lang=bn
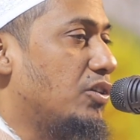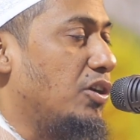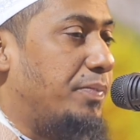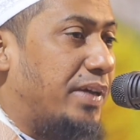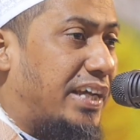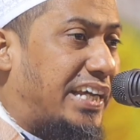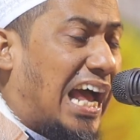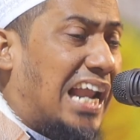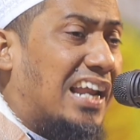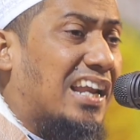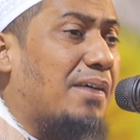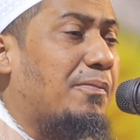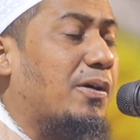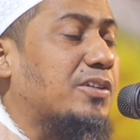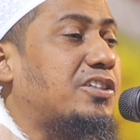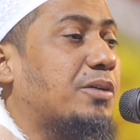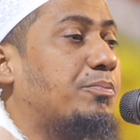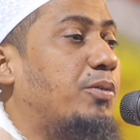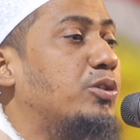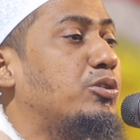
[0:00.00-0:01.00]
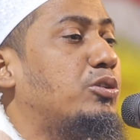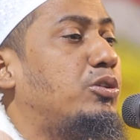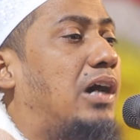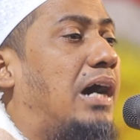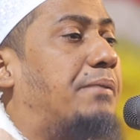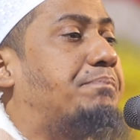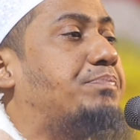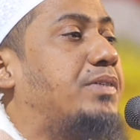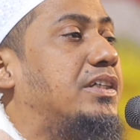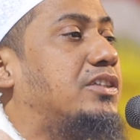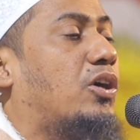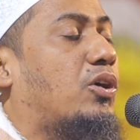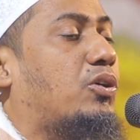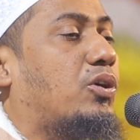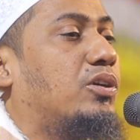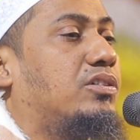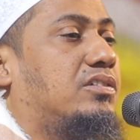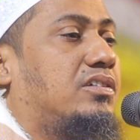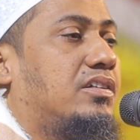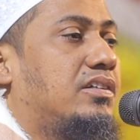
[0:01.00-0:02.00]
নবীকে আল্লাহ বলছে বন্ধু আপনি
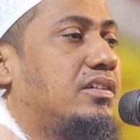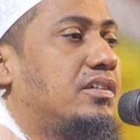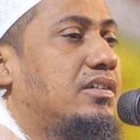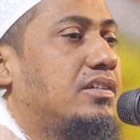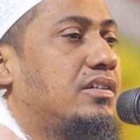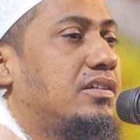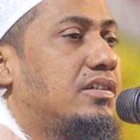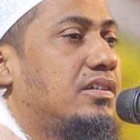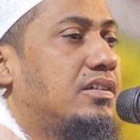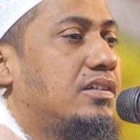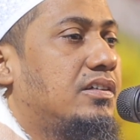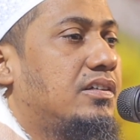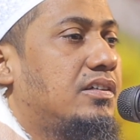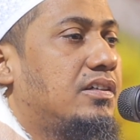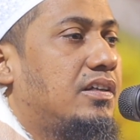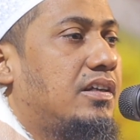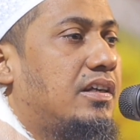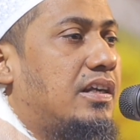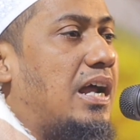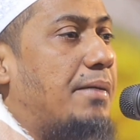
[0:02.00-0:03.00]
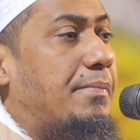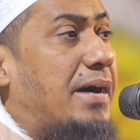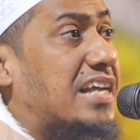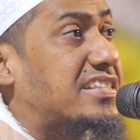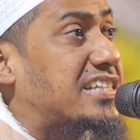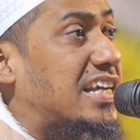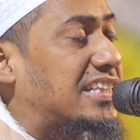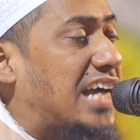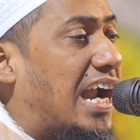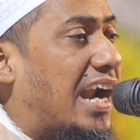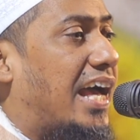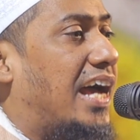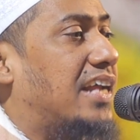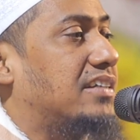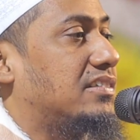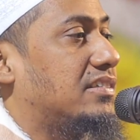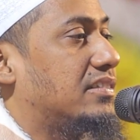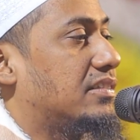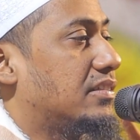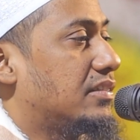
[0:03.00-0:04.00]
যখন নামাজে
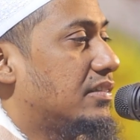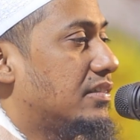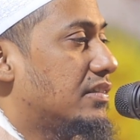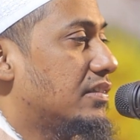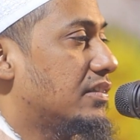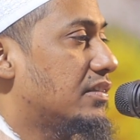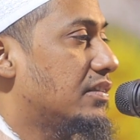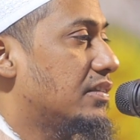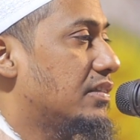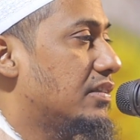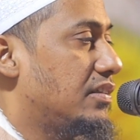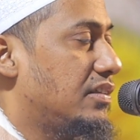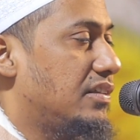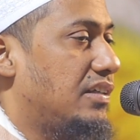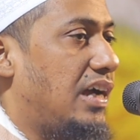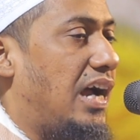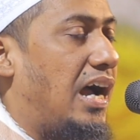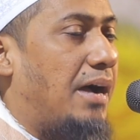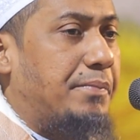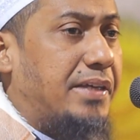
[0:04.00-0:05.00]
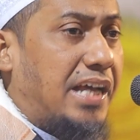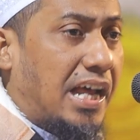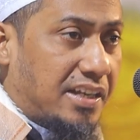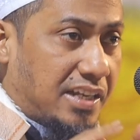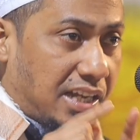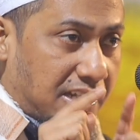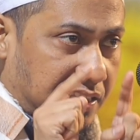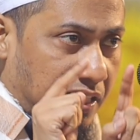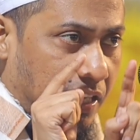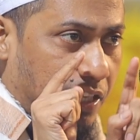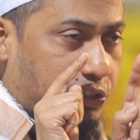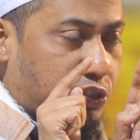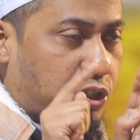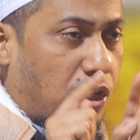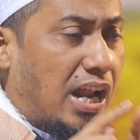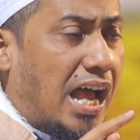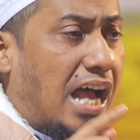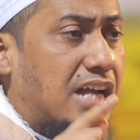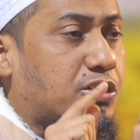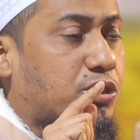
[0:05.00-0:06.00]
দাঁড়ান আমি আল্লাহ তালা
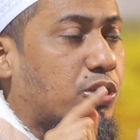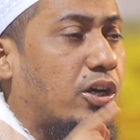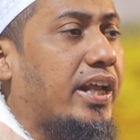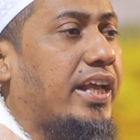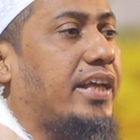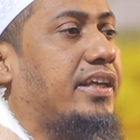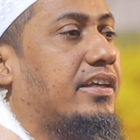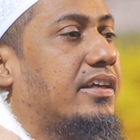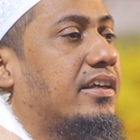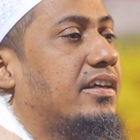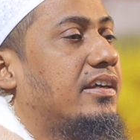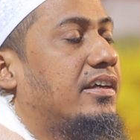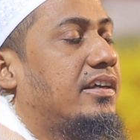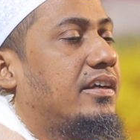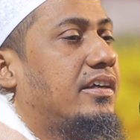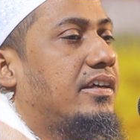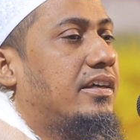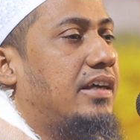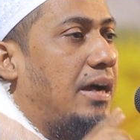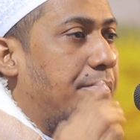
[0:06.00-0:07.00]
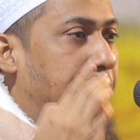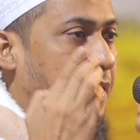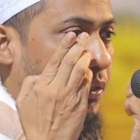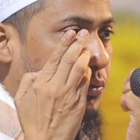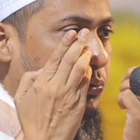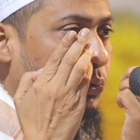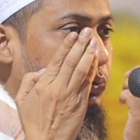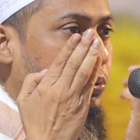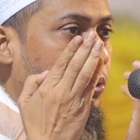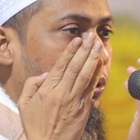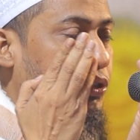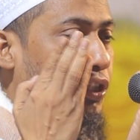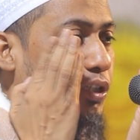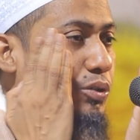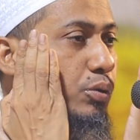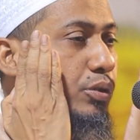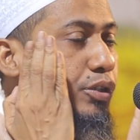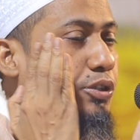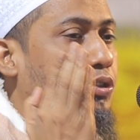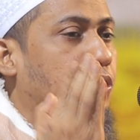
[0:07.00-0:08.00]
সরাসরি আমার কুদরতি
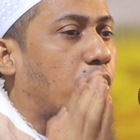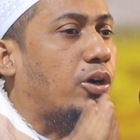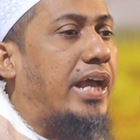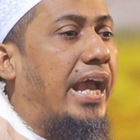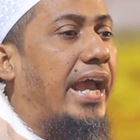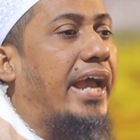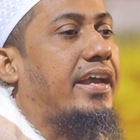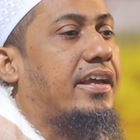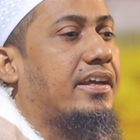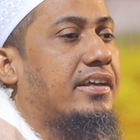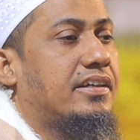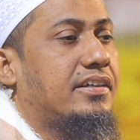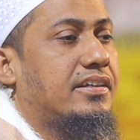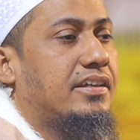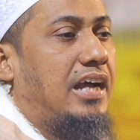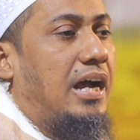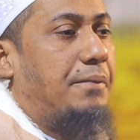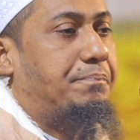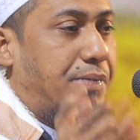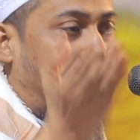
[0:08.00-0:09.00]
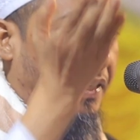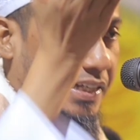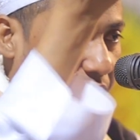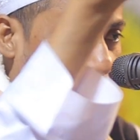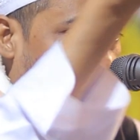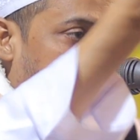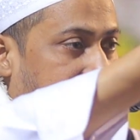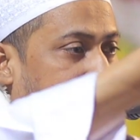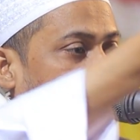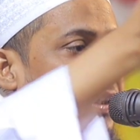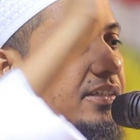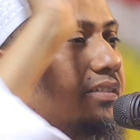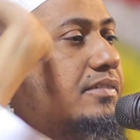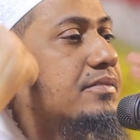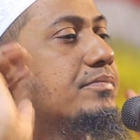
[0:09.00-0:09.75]
দুই চোখে আপনাকে দেখি